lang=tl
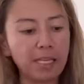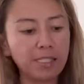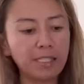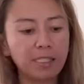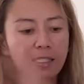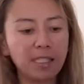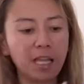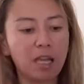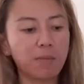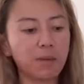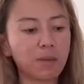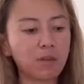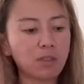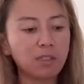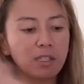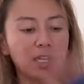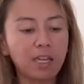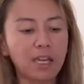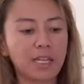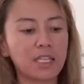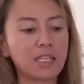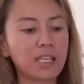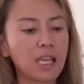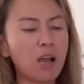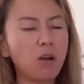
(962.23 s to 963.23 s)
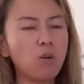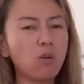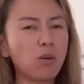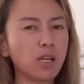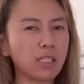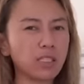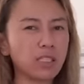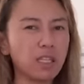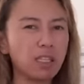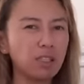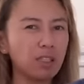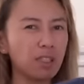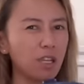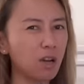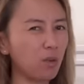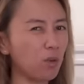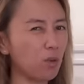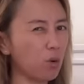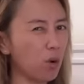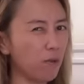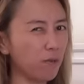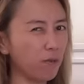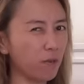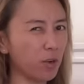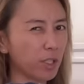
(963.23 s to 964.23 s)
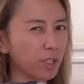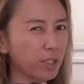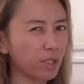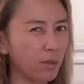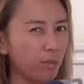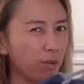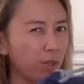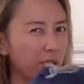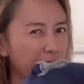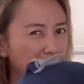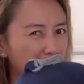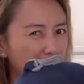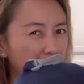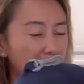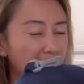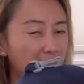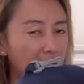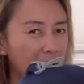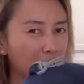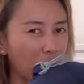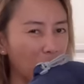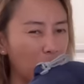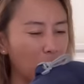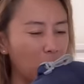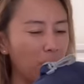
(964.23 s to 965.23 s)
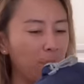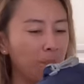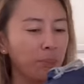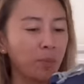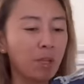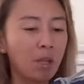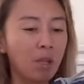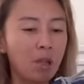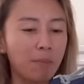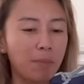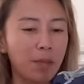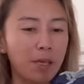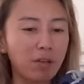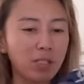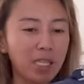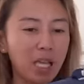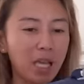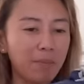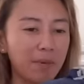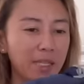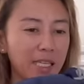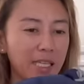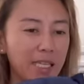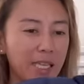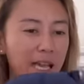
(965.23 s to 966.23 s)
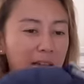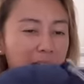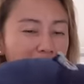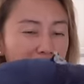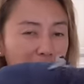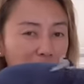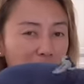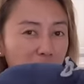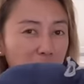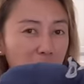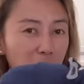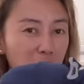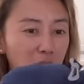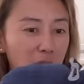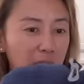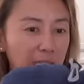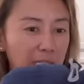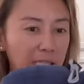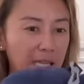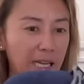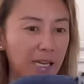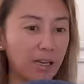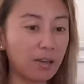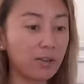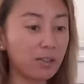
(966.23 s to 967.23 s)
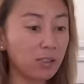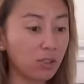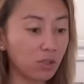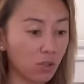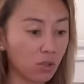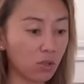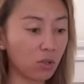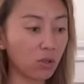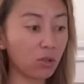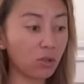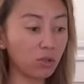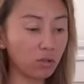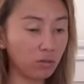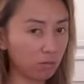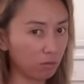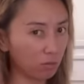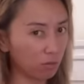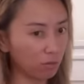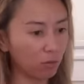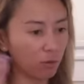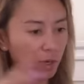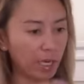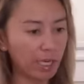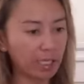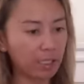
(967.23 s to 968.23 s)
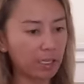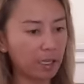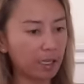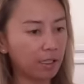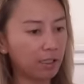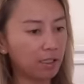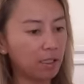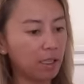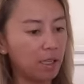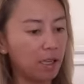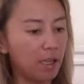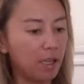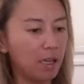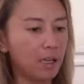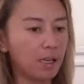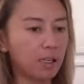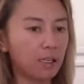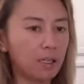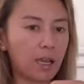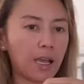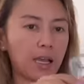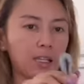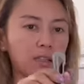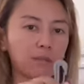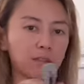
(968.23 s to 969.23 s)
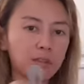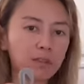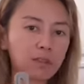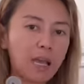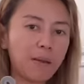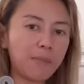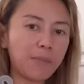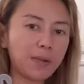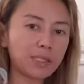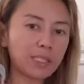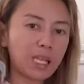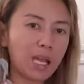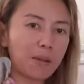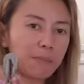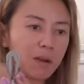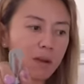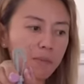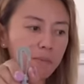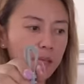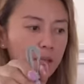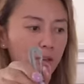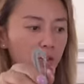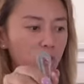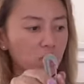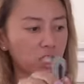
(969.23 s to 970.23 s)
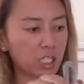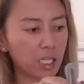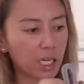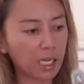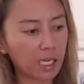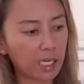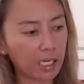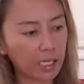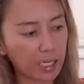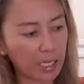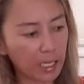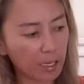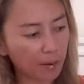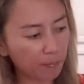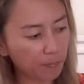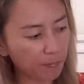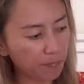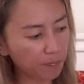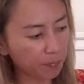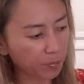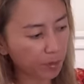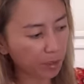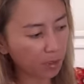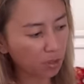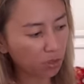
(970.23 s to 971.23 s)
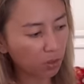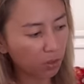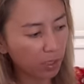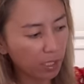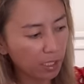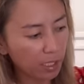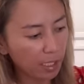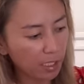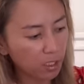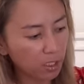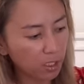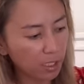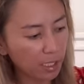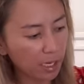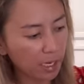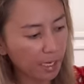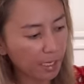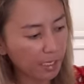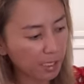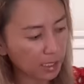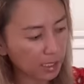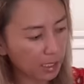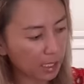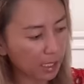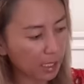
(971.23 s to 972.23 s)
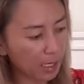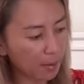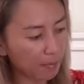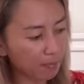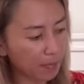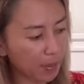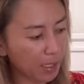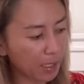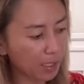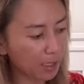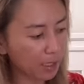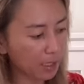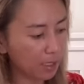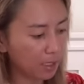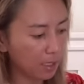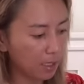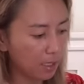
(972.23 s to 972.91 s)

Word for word: Kasi sabi ko sa kanya, ako kasi hindi ako comfortable sa ganito. Pero sabi ni Kahil, gusto niya daw. So, why not? At tamang-tama, meron siyang clip. So, he can just clip it